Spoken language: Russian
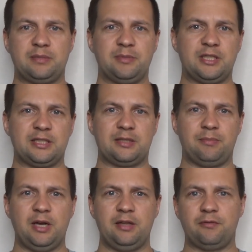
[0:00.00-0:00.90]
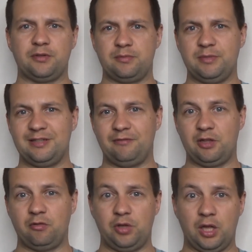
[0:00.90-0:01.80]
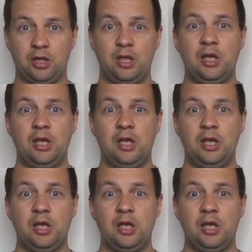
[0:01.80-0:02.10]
Смысл собирать, смысла в этого нет.